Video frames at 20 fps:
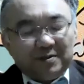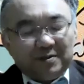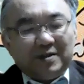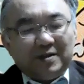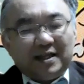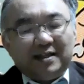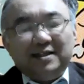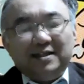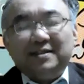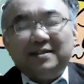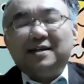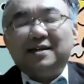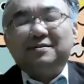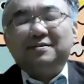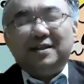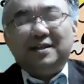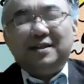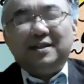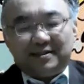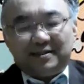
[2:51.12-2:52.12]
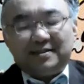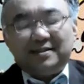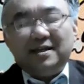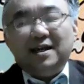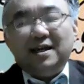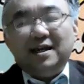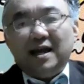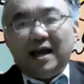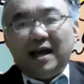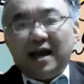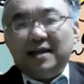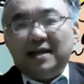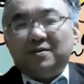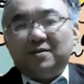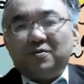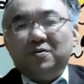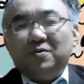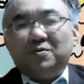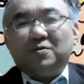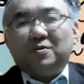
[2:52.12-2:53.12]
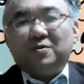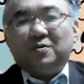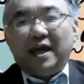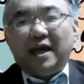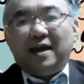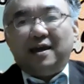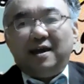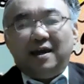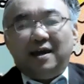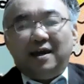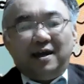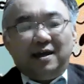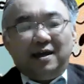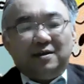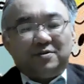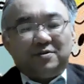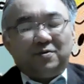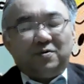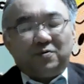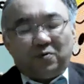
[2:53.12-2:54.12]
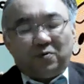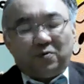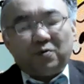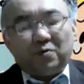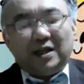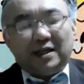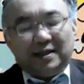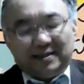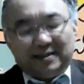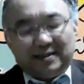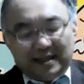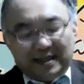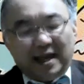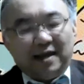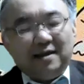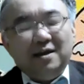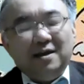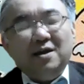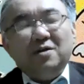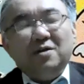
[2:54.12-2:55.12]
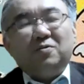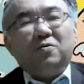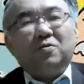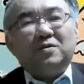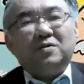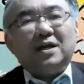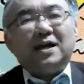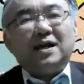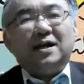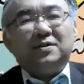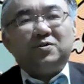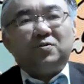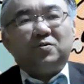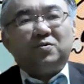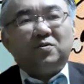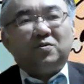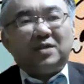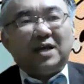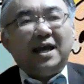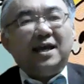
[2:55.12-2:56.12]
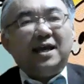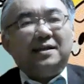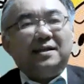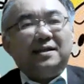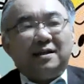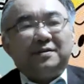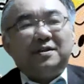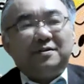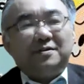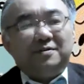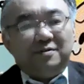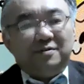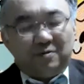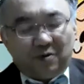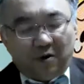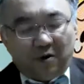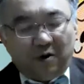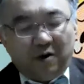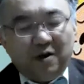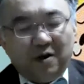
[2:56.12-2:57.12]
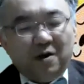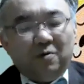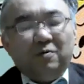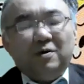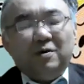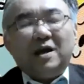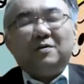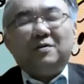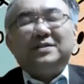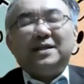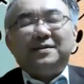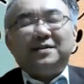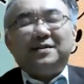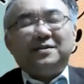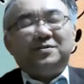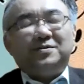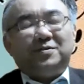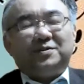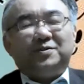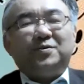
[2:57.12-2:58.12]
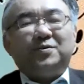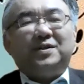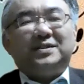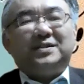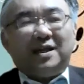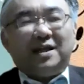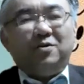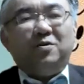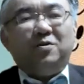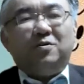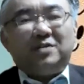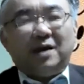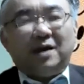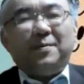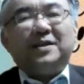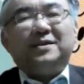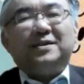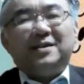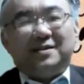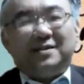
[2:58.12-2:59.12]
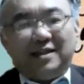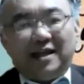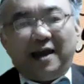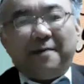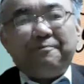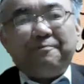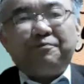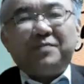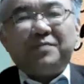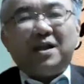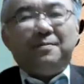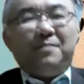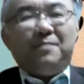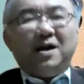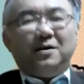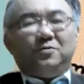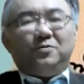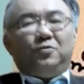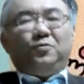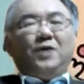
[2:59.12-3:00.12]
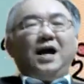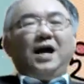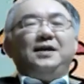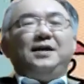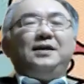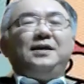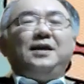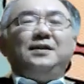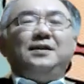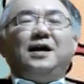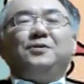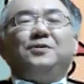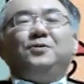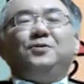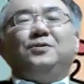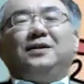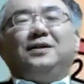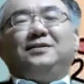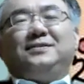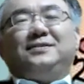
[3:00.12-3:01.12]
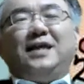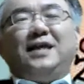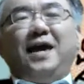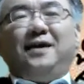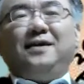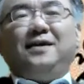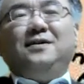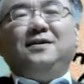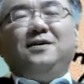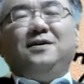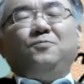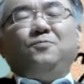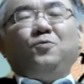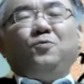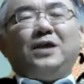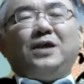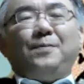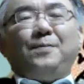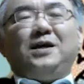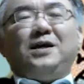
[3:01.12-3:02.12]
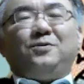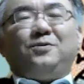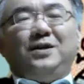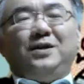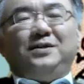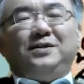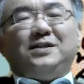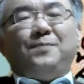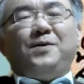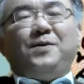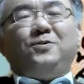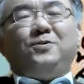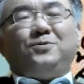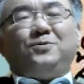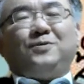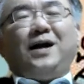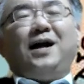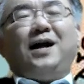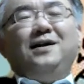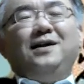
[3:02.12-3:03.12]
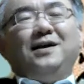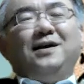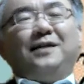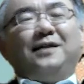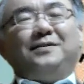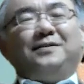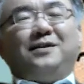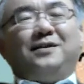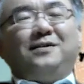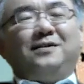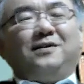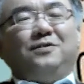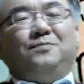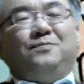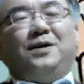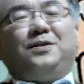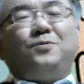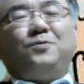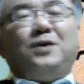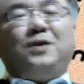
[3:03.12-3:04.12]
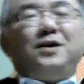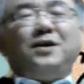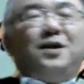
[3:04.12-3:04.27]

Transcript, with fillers: そんな気にしなくていいです。はい。ということで、えー、そのコロナですね。コロナがちょっと大変になってくると、親御さんたちのストレスがいろいろ溜まってきて、まあ、この背景にあるようなですね、もうダメな子ね、邪魔よとか、あんたなんか生まれてこ